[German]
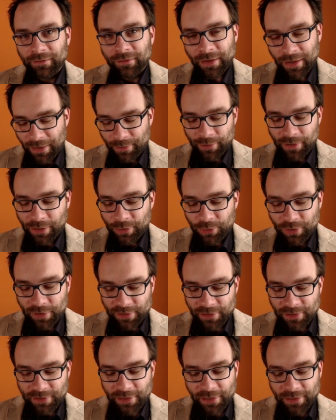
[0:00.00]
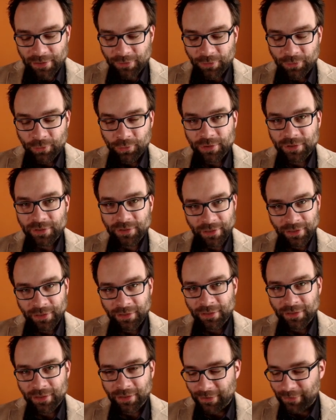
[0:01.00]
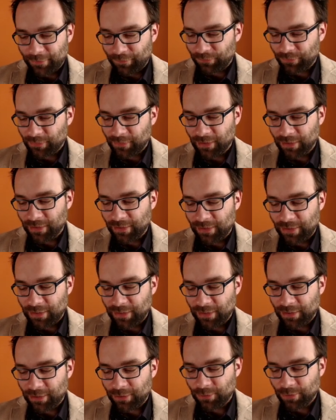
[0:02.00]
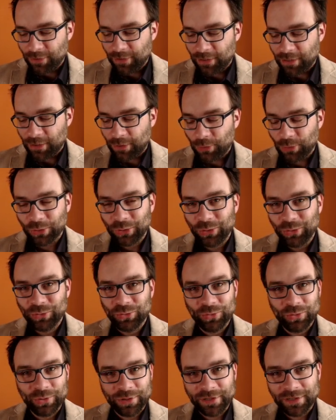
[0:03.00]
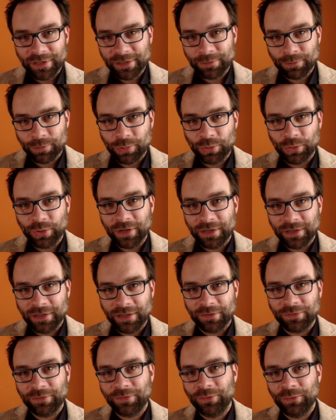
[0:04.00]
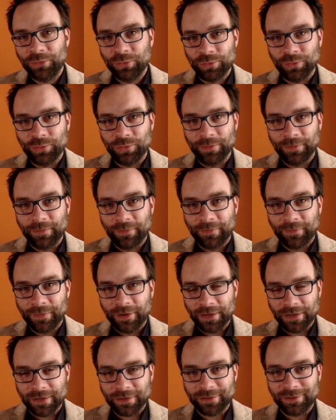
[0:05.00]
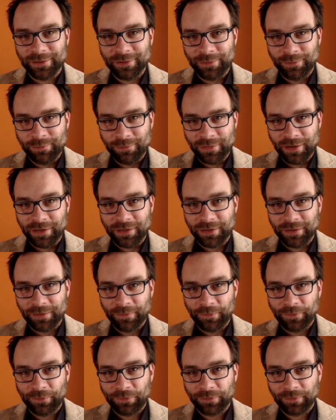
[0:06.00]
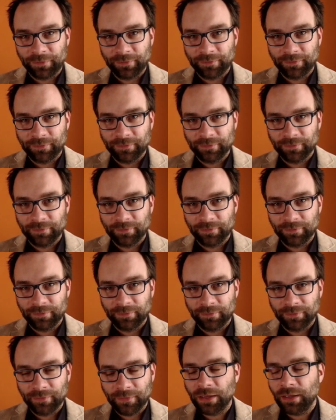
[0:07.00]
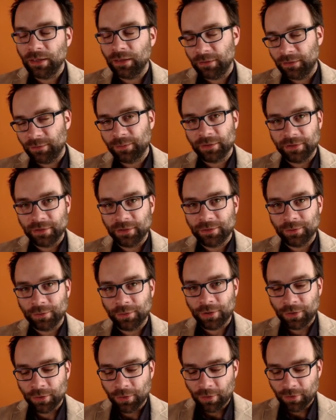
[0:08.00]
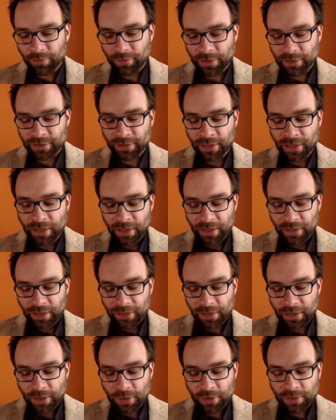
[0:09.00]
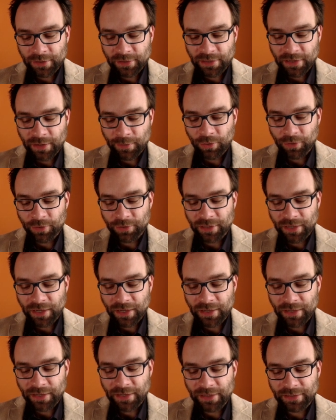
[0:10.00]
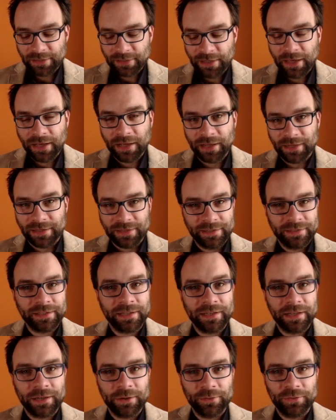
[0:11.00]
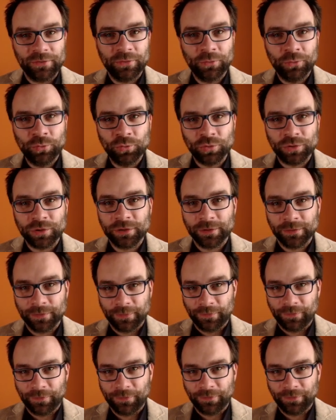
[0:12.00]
Ja, aber dadurch, dass das alles Foos sind, kriege ich hier natürlich auch nur das Print der Foo-Klasse mit es passiert sogar noch was. Dadurch, dass ich dem Container hier sage, ihr seid alle Fuß,